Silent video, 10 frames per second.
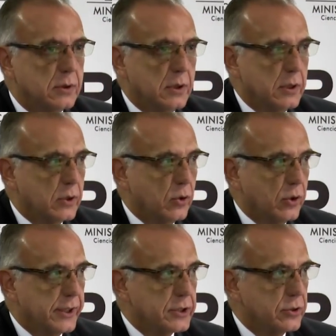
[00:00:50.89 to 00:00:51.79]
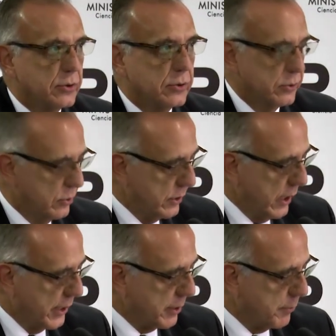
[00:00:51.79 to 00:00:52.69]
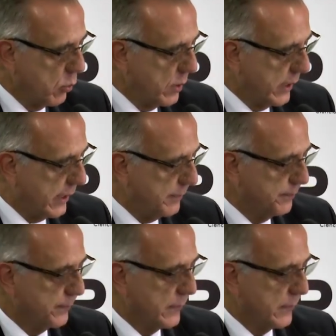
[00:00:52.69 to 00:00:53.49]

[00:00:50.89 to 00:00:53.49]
del Congreso de la República